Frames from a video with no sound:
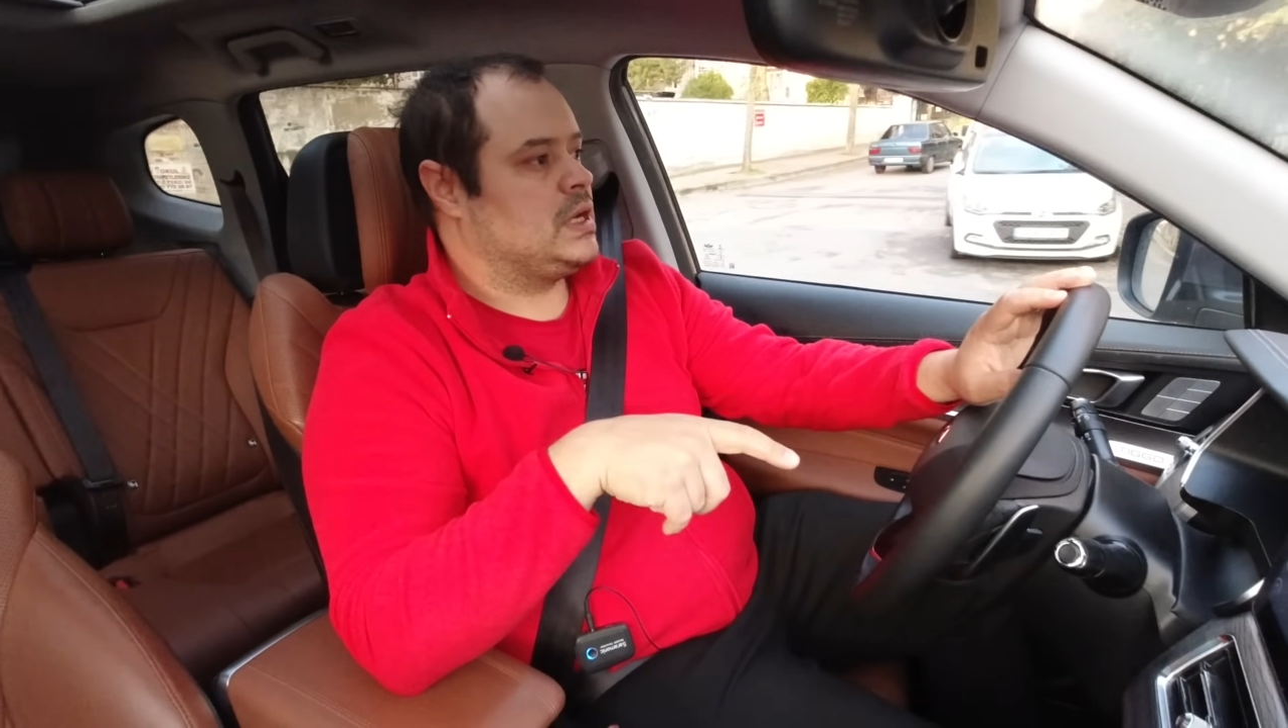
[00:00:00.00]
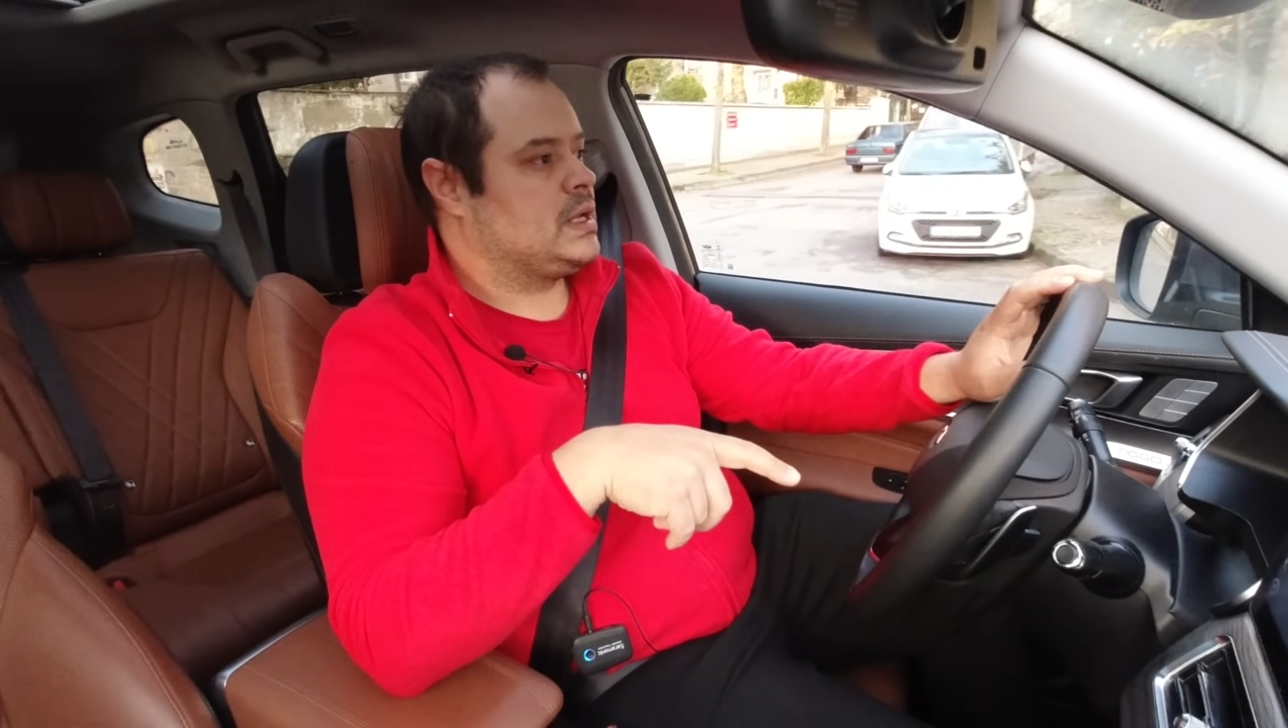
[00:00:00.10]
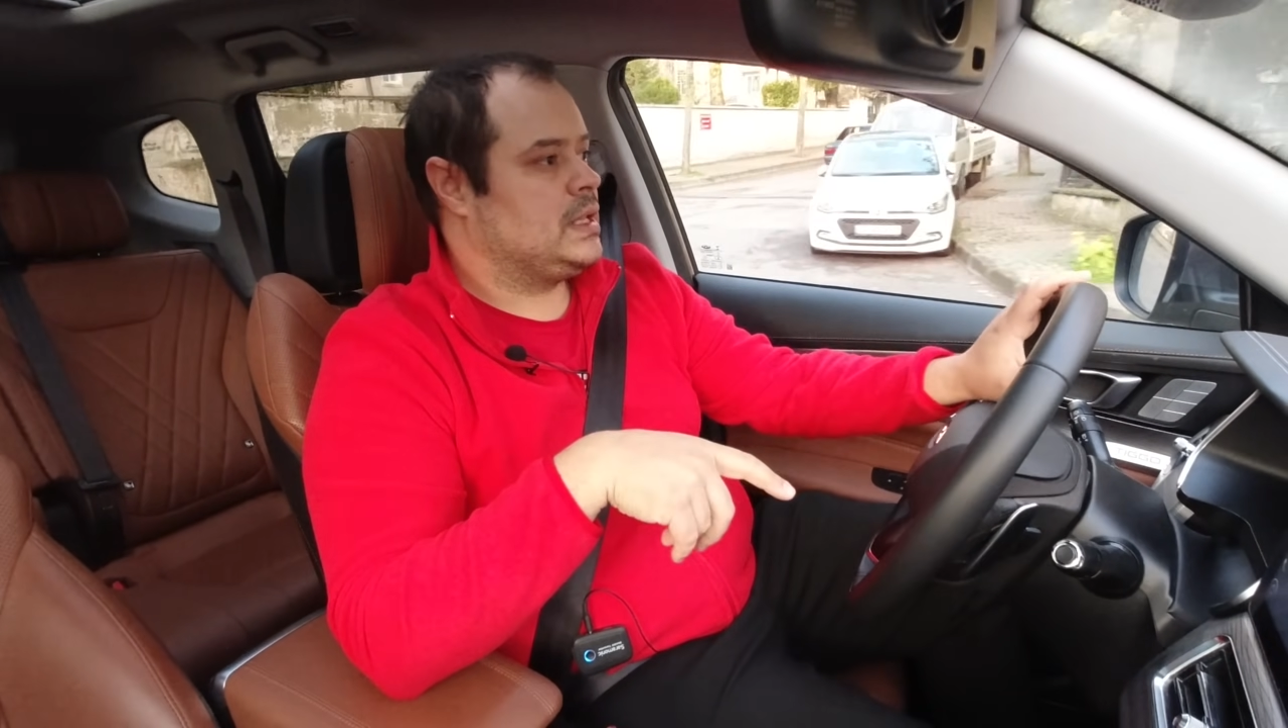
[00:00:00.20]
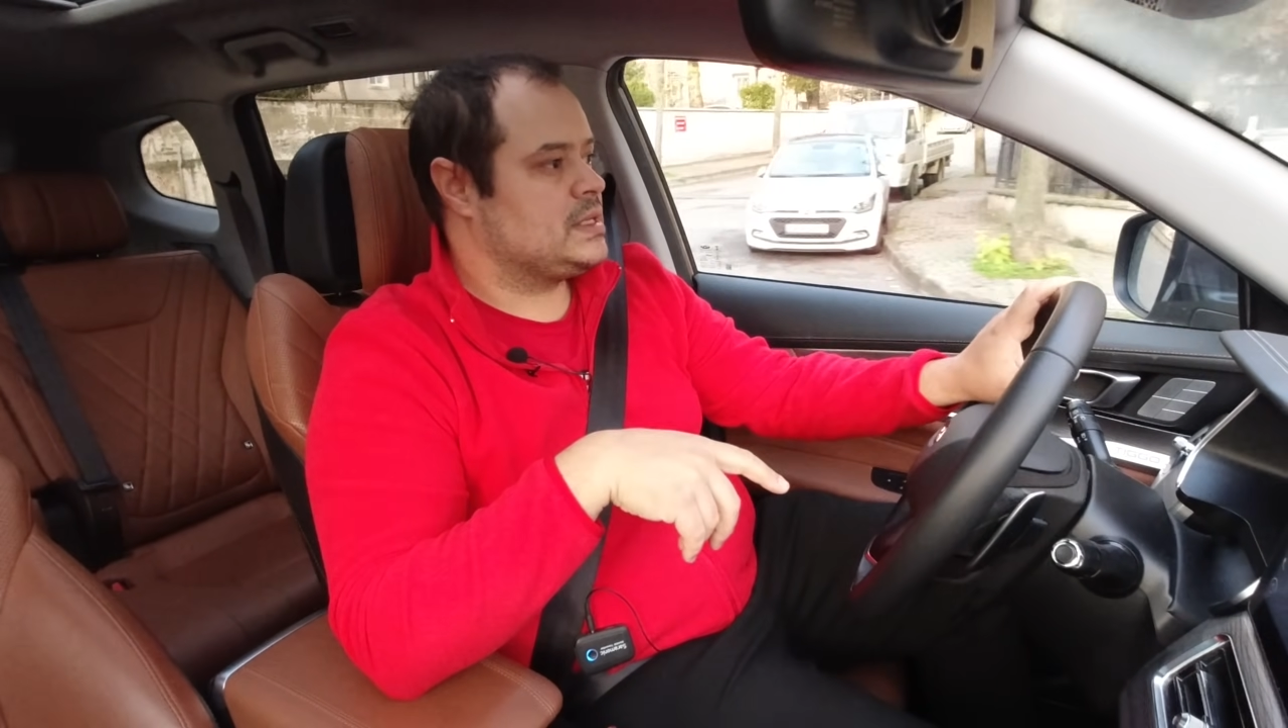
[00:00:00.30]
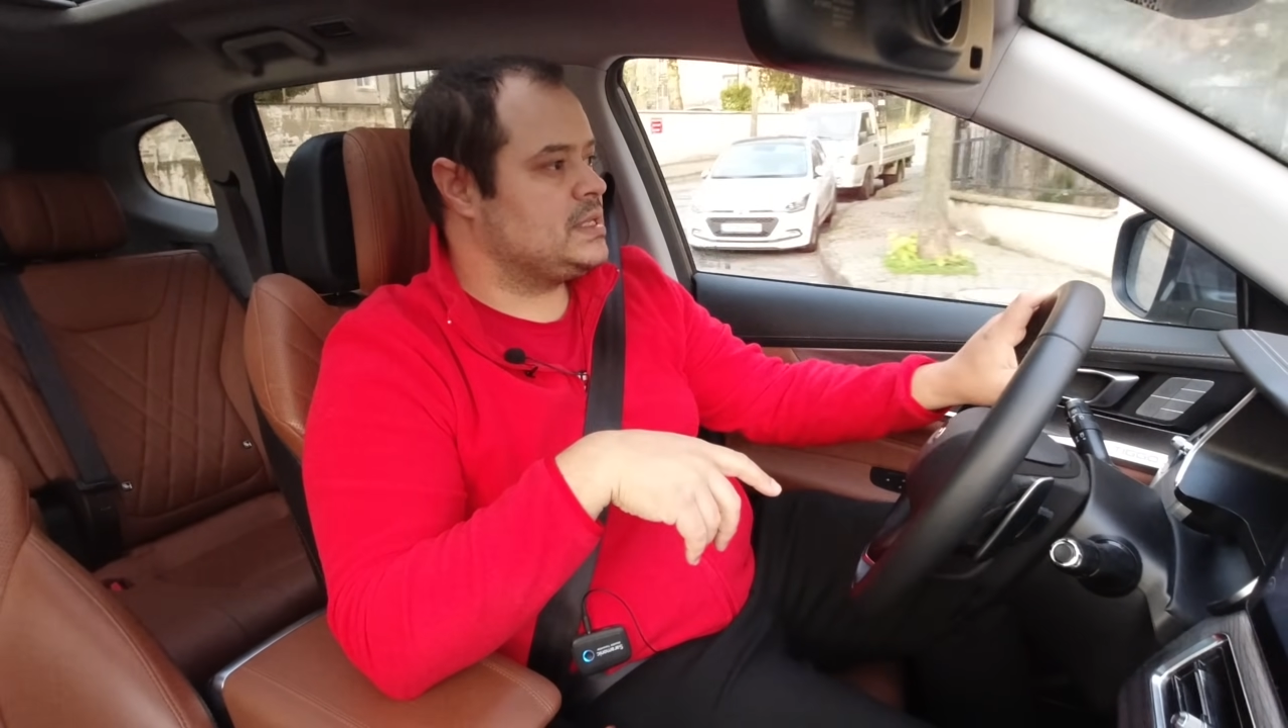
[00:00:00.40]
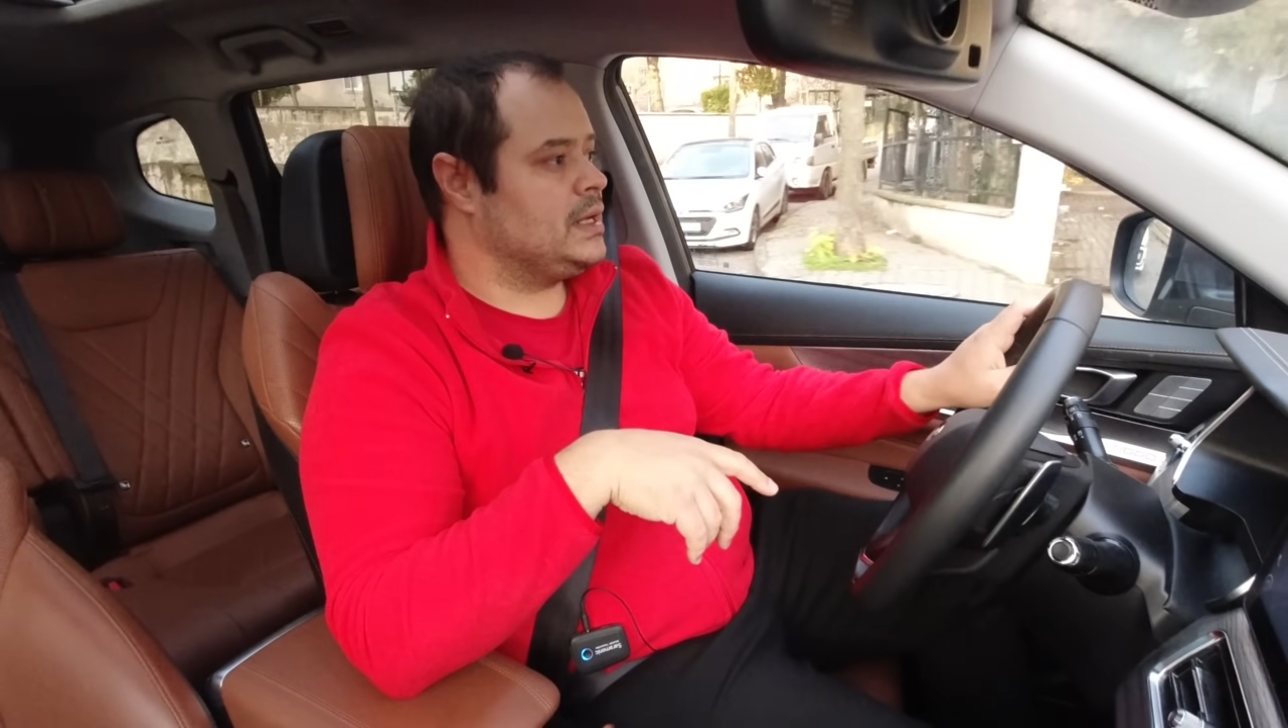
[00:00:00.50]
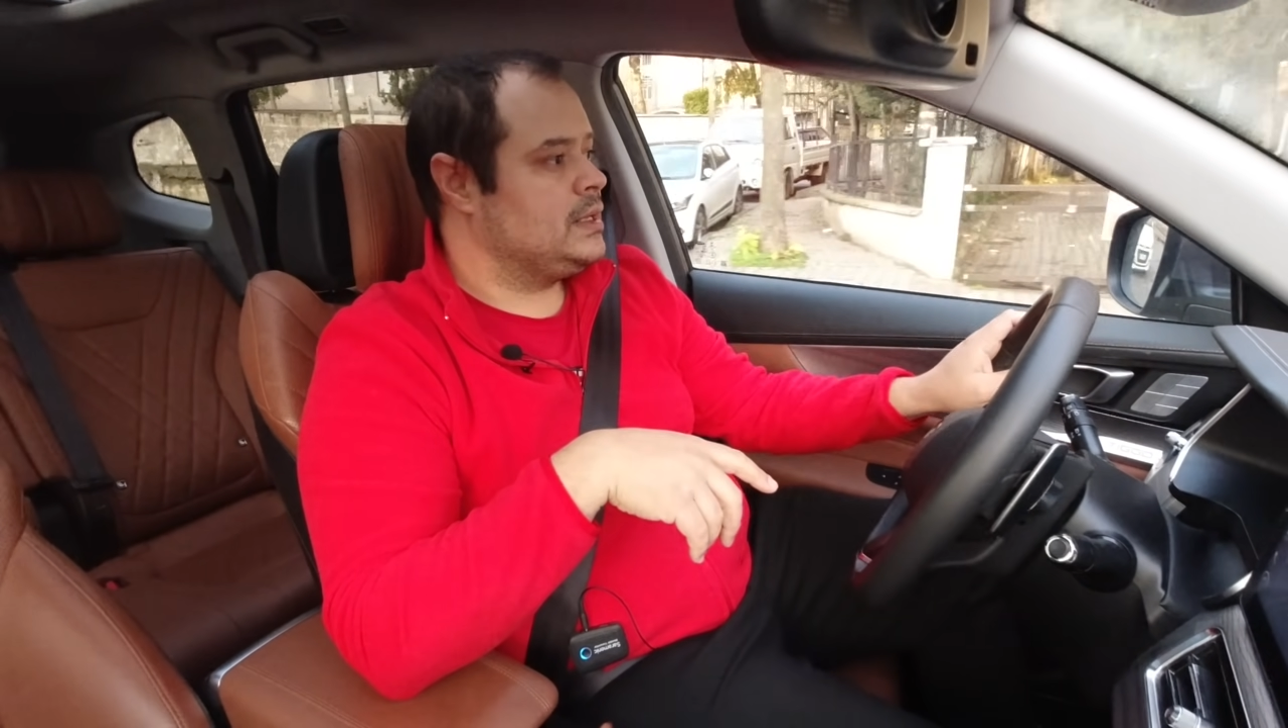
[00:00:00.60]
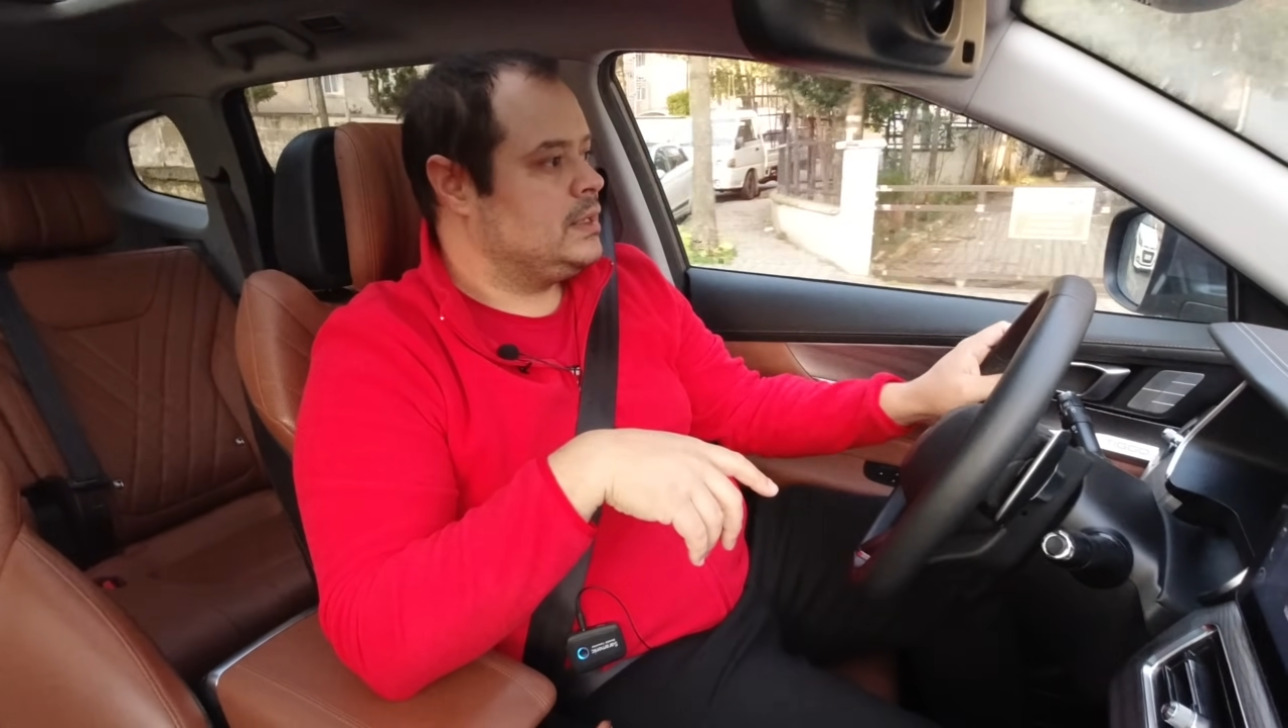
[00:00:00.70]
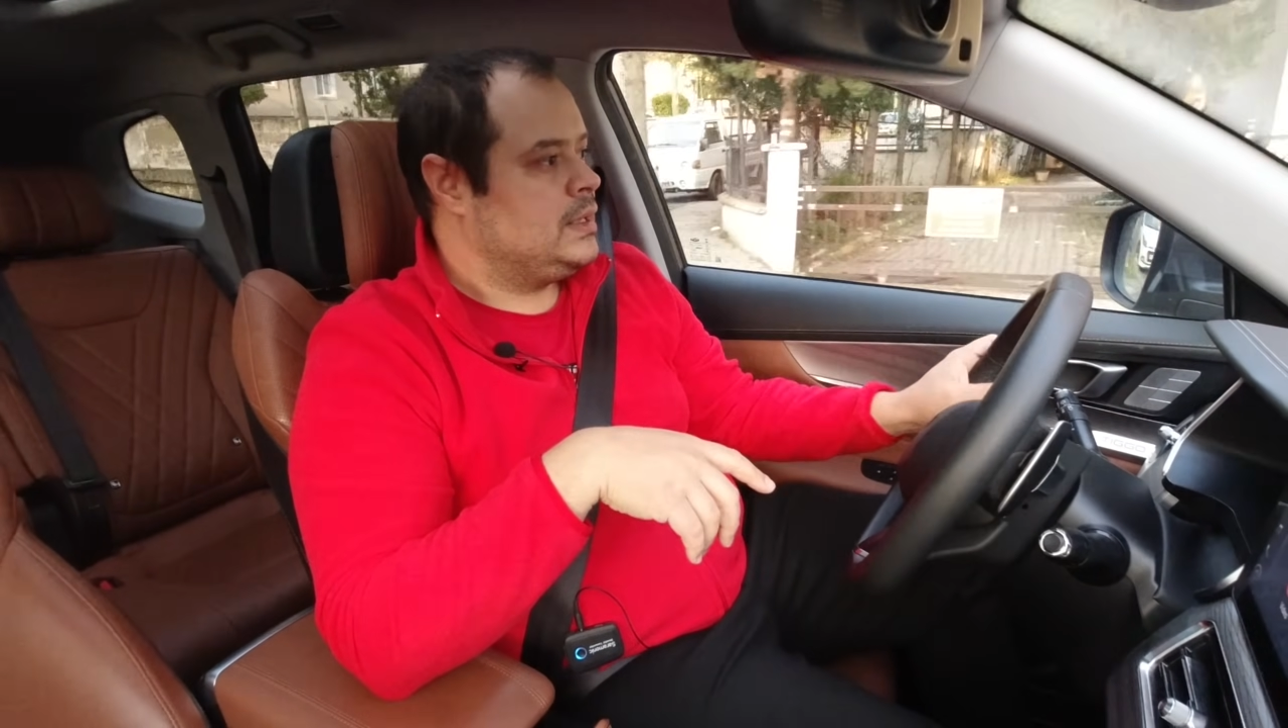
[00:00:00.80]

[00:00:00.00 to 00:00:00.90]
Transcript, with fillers: arkadaşlar.